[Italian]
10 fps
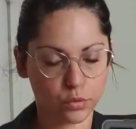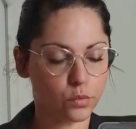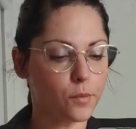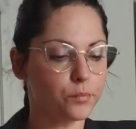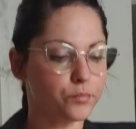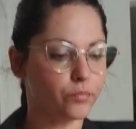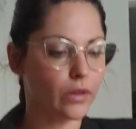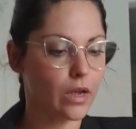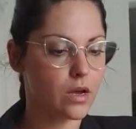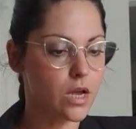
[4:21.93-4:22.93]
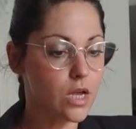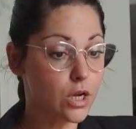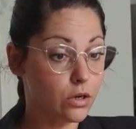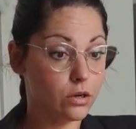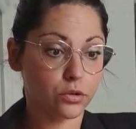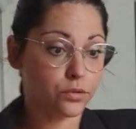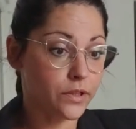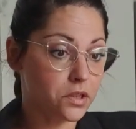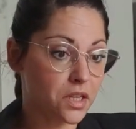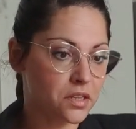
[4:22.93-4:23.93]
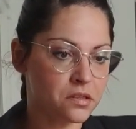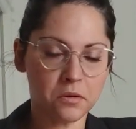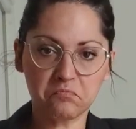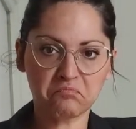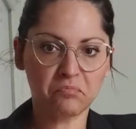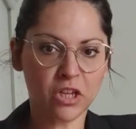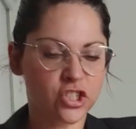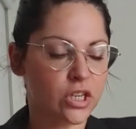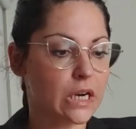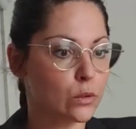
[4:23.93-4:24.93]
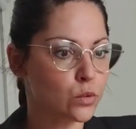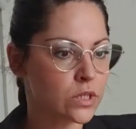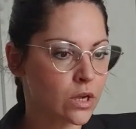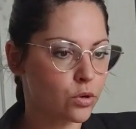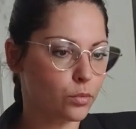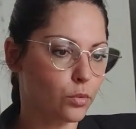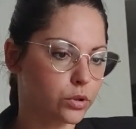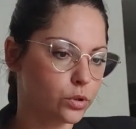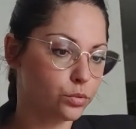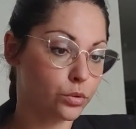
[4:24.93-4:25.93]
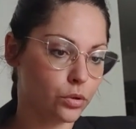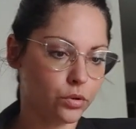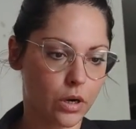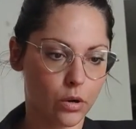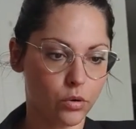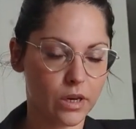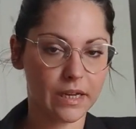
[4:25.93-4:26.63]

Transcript: su, mm, eh, su Vinted ce n'erano un sacco oltretutto ancora col